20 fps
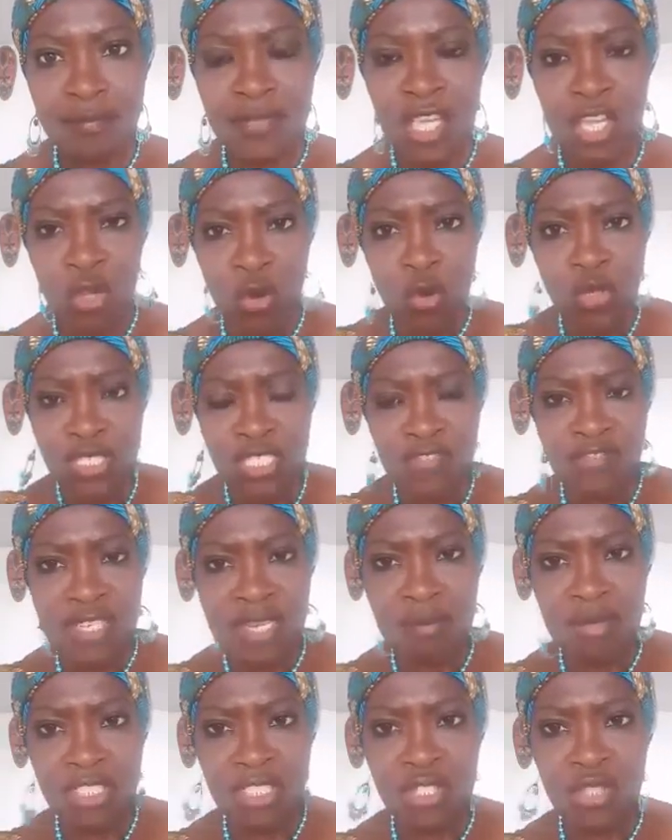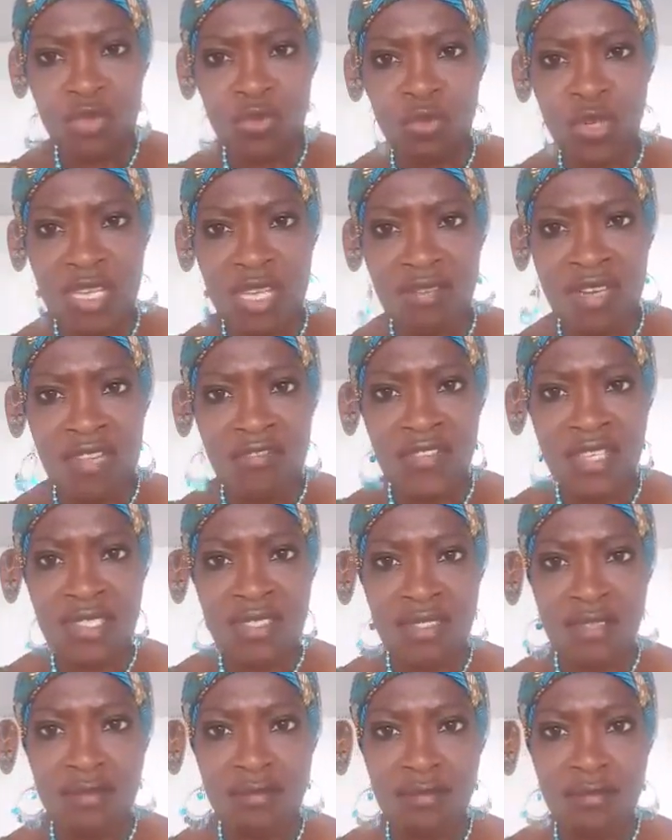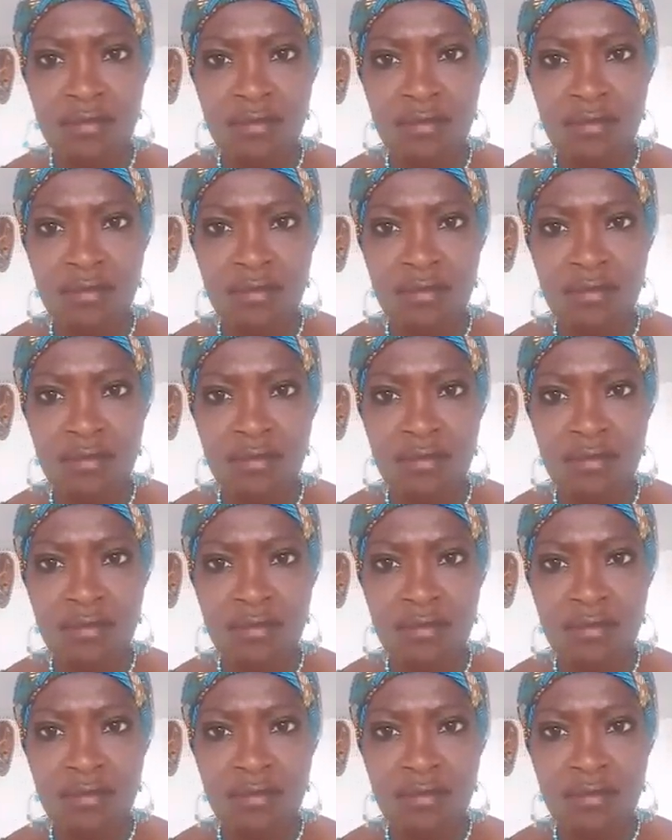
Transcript: Et eux aussi, ils venaient manger chez nous quand il y avait les fêtes.